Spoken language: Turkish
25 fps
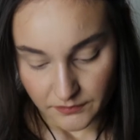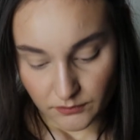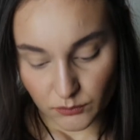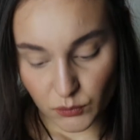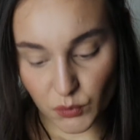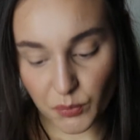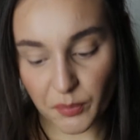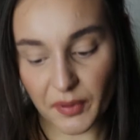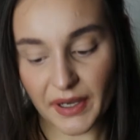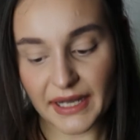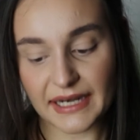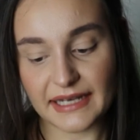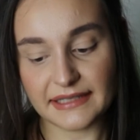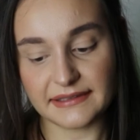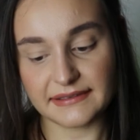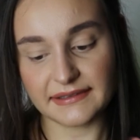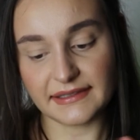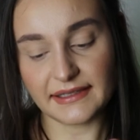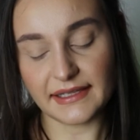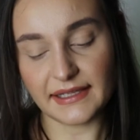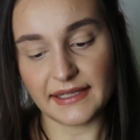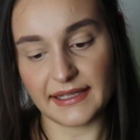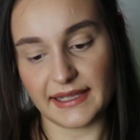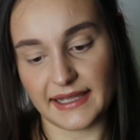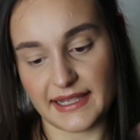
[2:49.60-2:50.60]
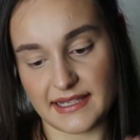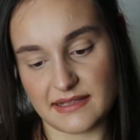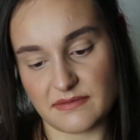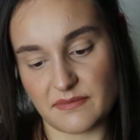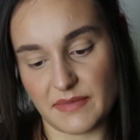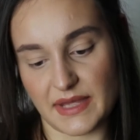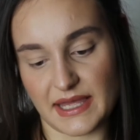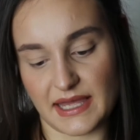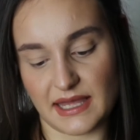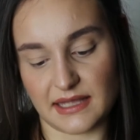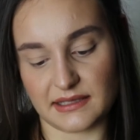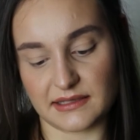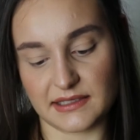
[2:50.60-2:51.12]
Bu palette en
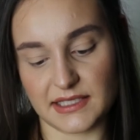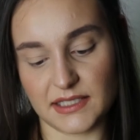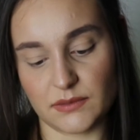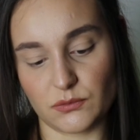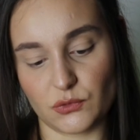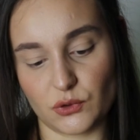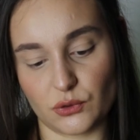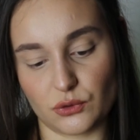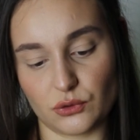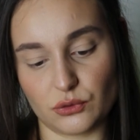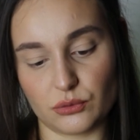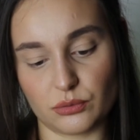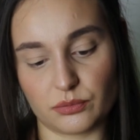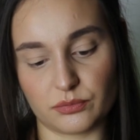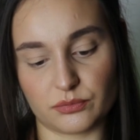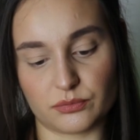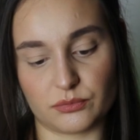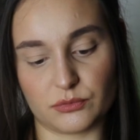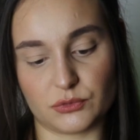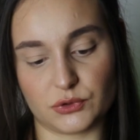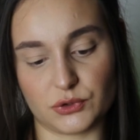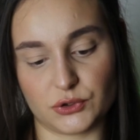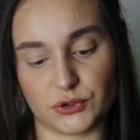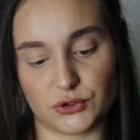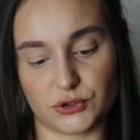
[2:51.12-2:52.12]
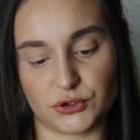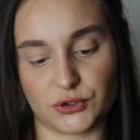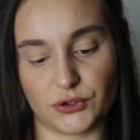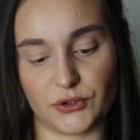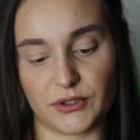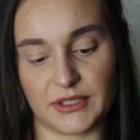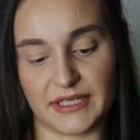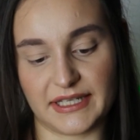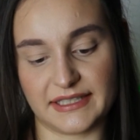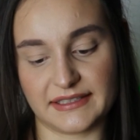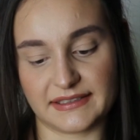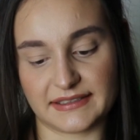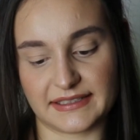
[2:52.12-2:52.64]
beğendiğim yönü
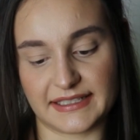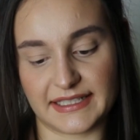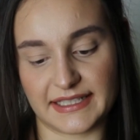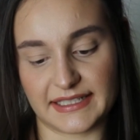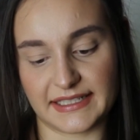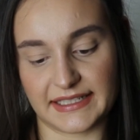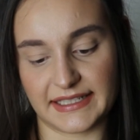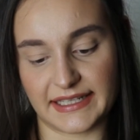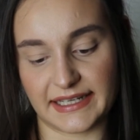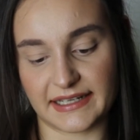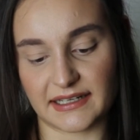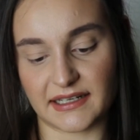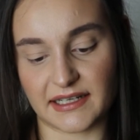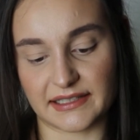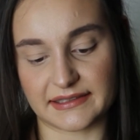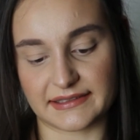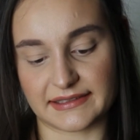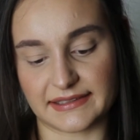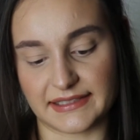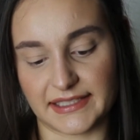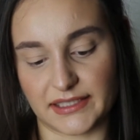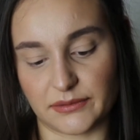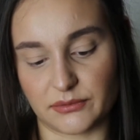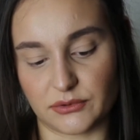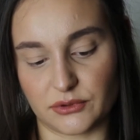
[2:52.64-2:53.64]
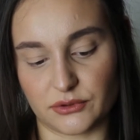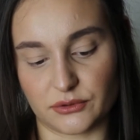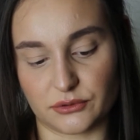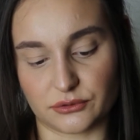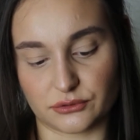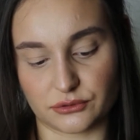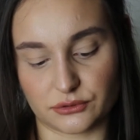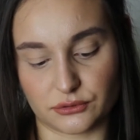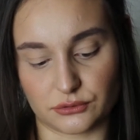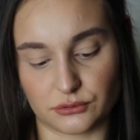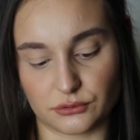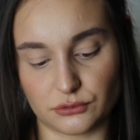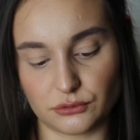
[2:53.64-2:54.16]
şöyle geriye
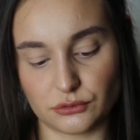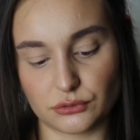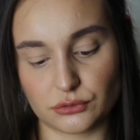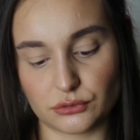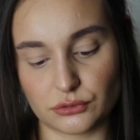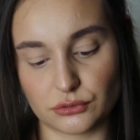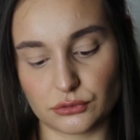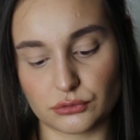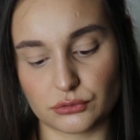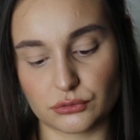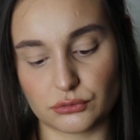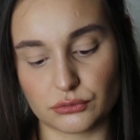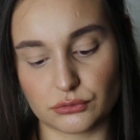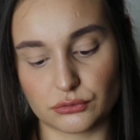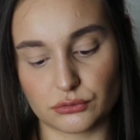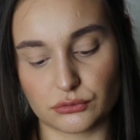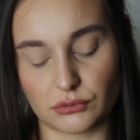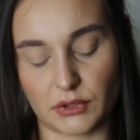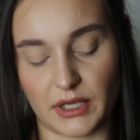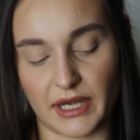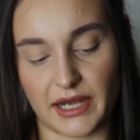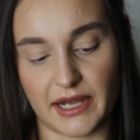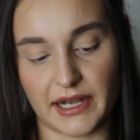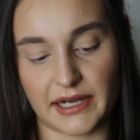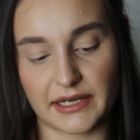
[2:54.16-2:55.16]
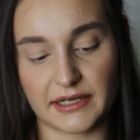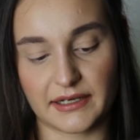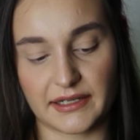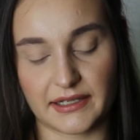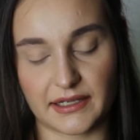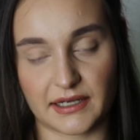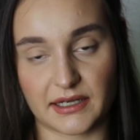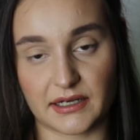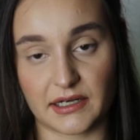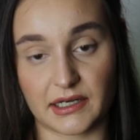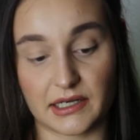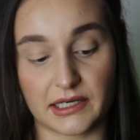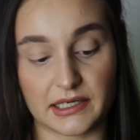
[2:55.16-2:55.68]
katlayabiliyorsunuz. Ayna
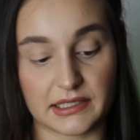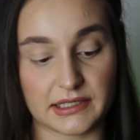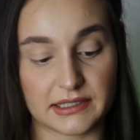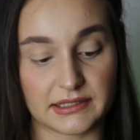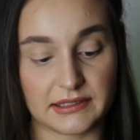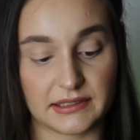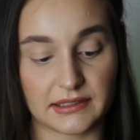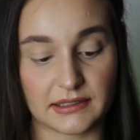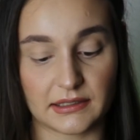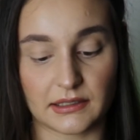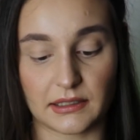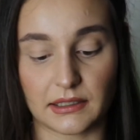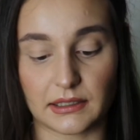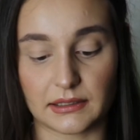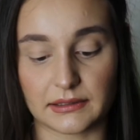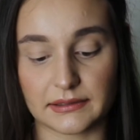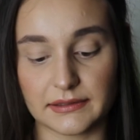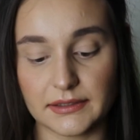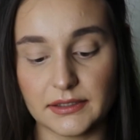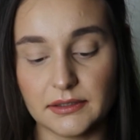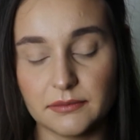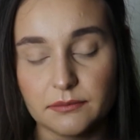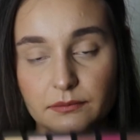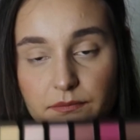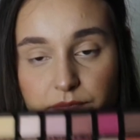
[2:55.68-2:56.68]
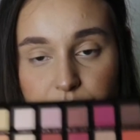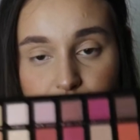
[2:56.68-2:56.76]
yani arkada kaldı.